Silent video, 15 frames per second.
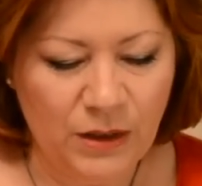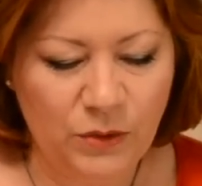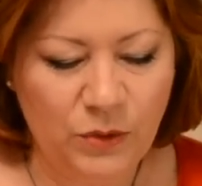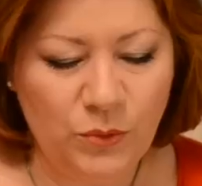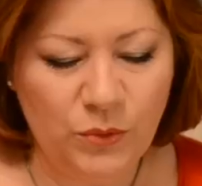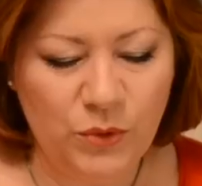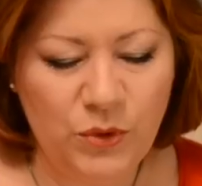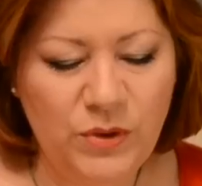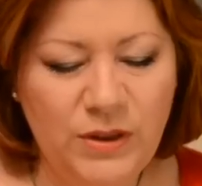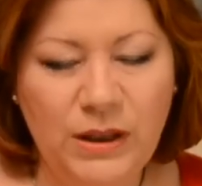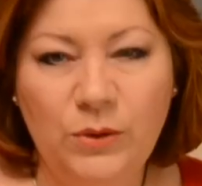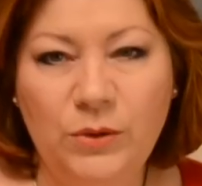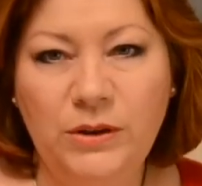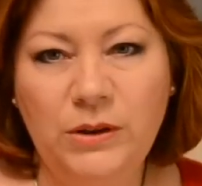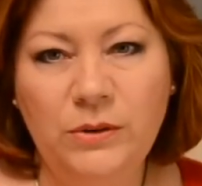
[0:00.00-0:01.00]
Donc, juste
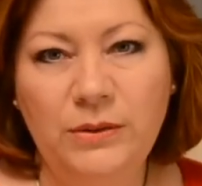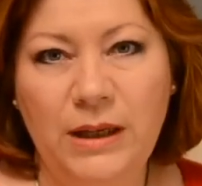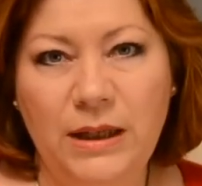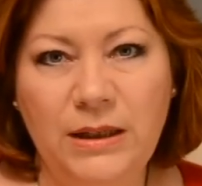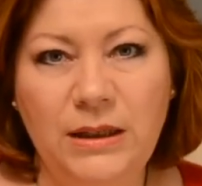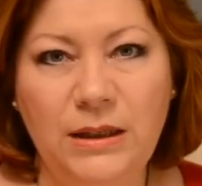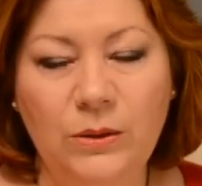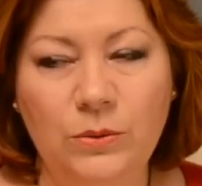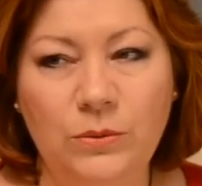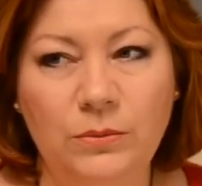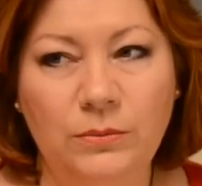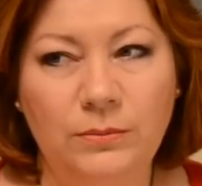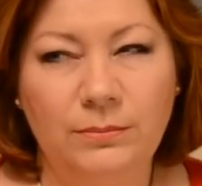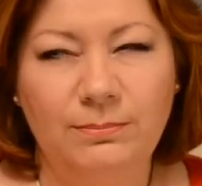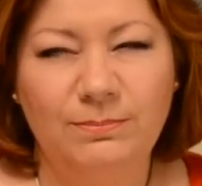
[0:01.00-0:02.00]
à côté, on a Chiron.